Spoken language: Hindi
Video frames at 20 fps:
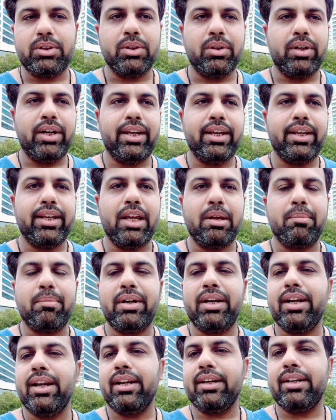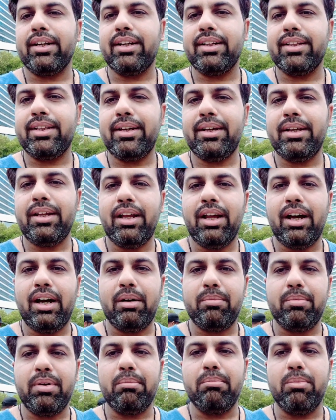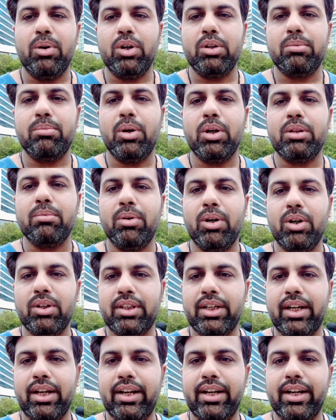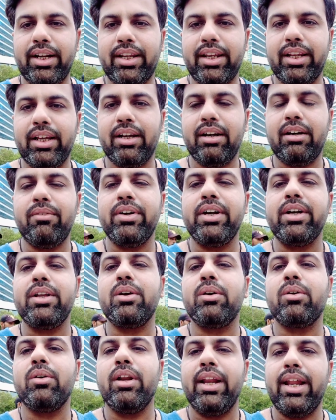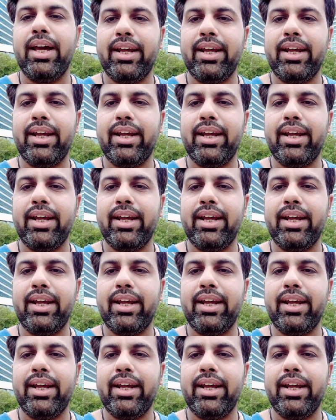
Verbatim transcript: जो है यहीं पर अटेंड करते हैं अपना बहुत बहुत बहुत ख्याल रखिएगा वीडियो को